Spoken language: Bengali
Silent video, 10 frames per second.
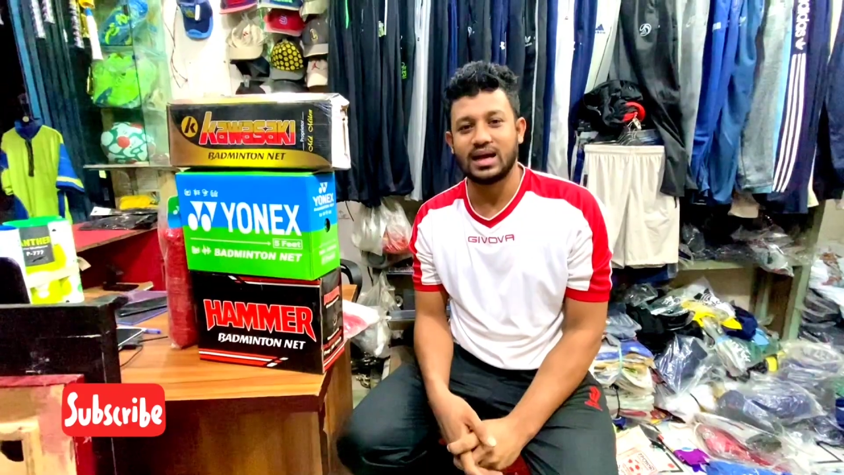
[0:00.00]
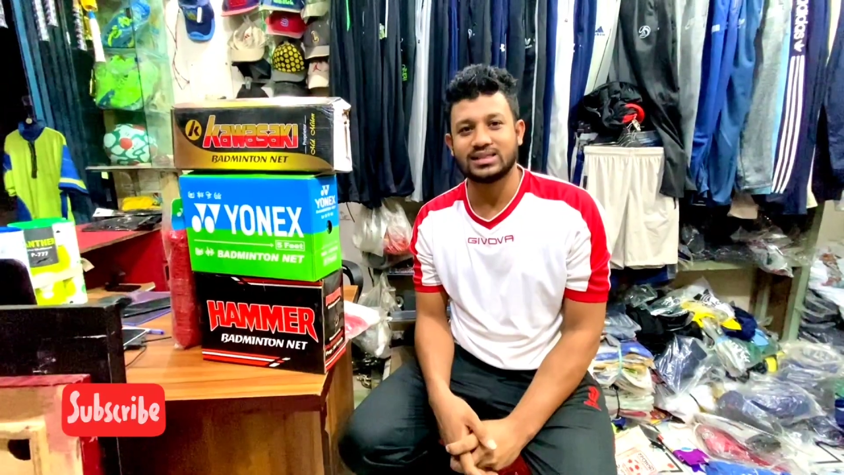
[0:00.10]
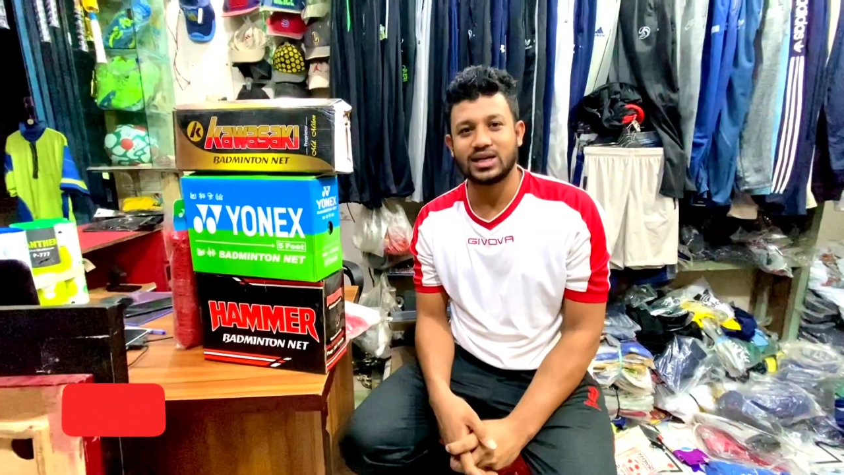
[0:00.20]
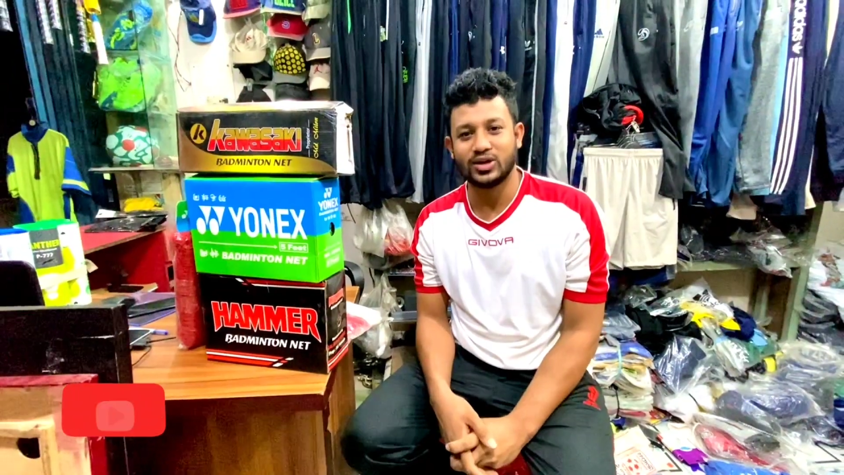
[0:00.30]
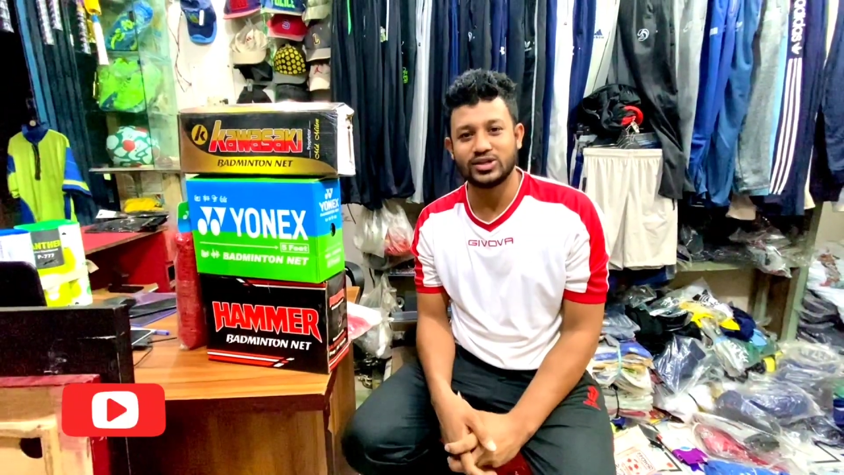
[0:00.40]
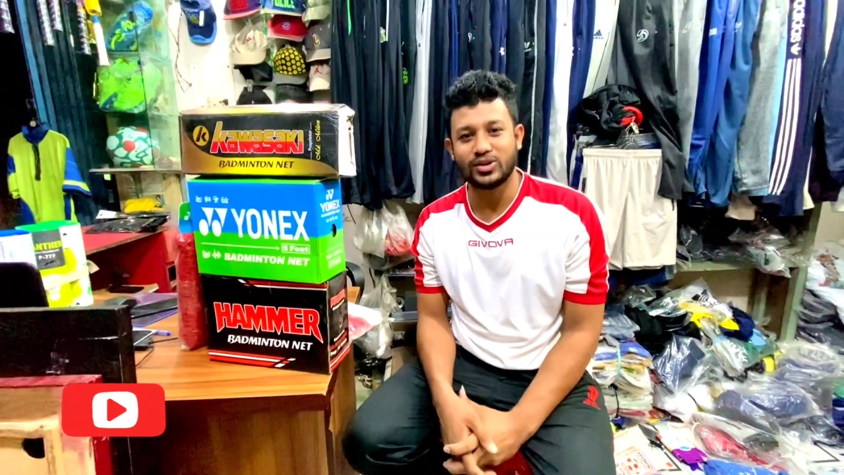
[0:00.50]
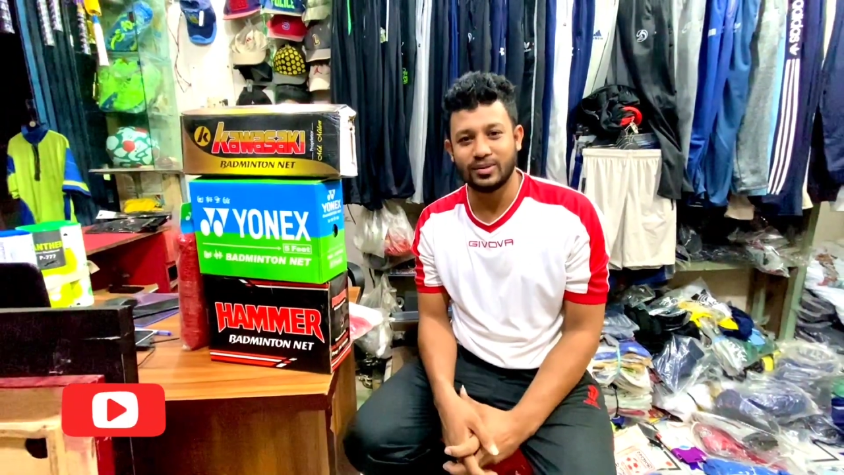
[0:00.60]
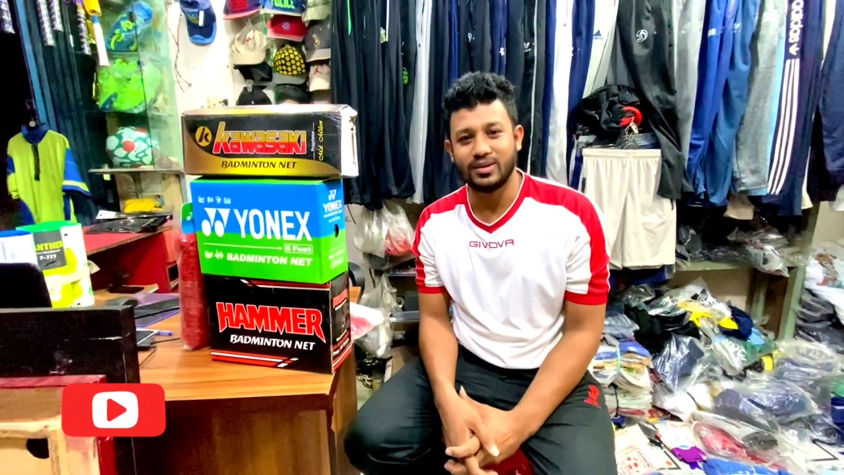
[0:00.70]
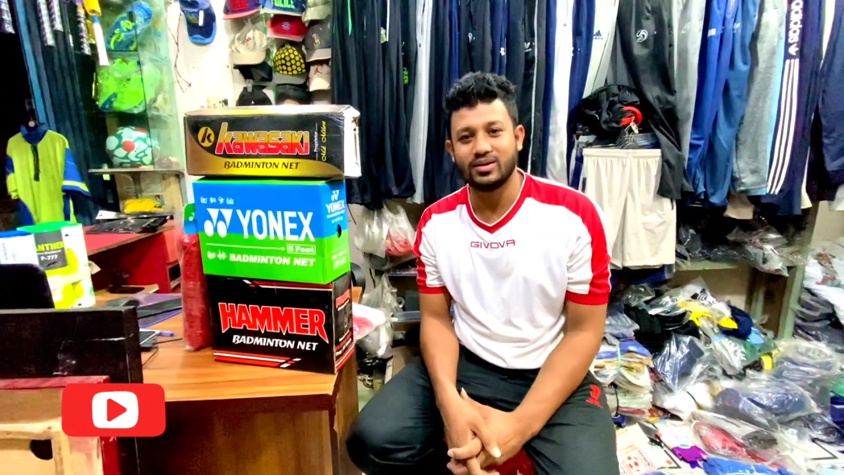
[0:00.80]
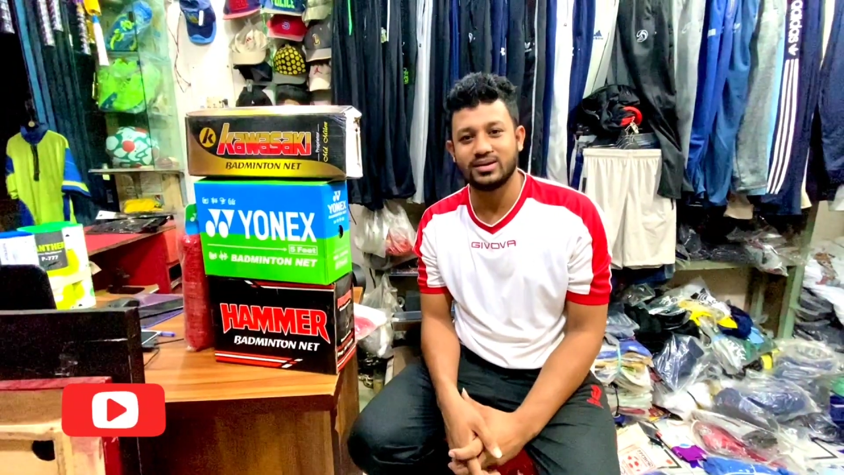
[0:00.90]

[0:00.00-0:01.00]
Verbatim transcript: আশা করি সবাই ভালো